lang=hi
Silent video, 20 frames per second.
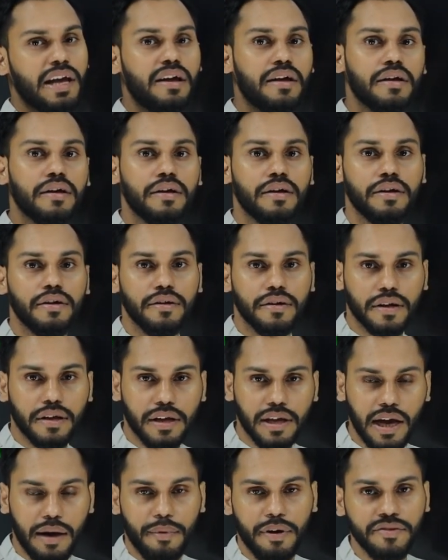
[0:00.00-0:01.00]
लिए
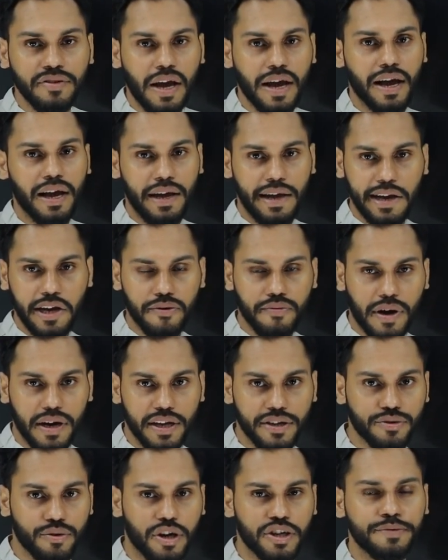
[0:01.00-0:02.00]
क्या बन जाएगा
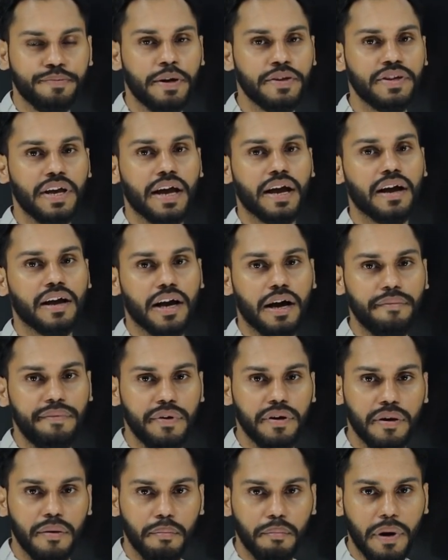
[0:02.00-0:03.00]
इंट्राडे स्टॉक्स बन जाएगा
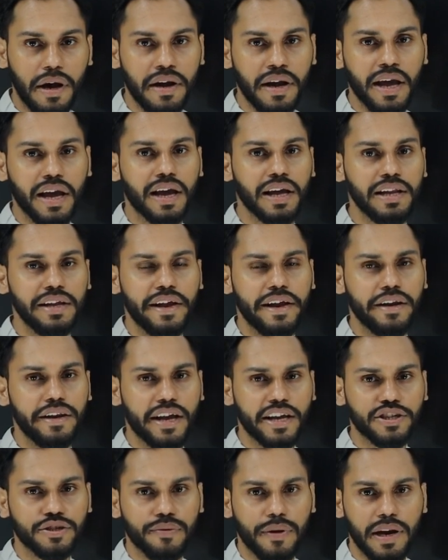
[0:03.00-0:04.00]
कब मंडे के लिए
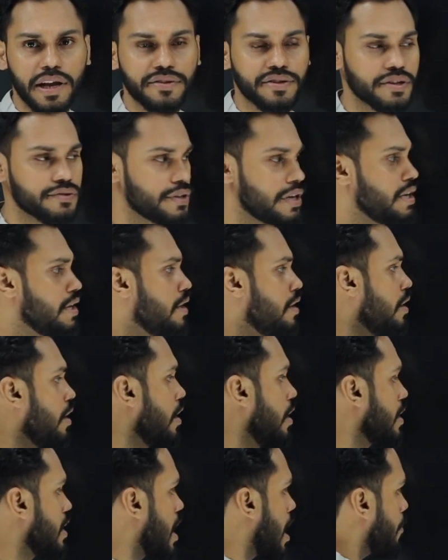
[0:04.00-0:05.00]
नेक्स्ट ट्रेडिंग सेशन
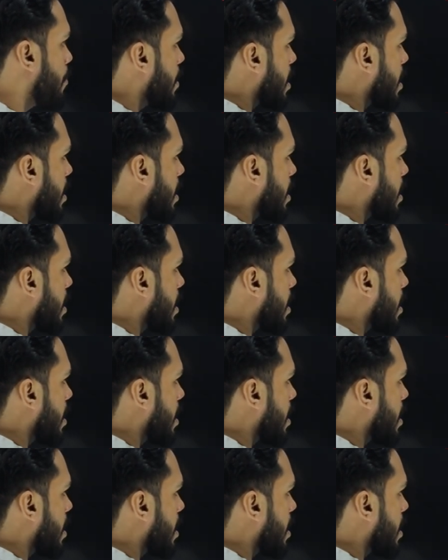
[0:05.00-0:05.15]
यहाँ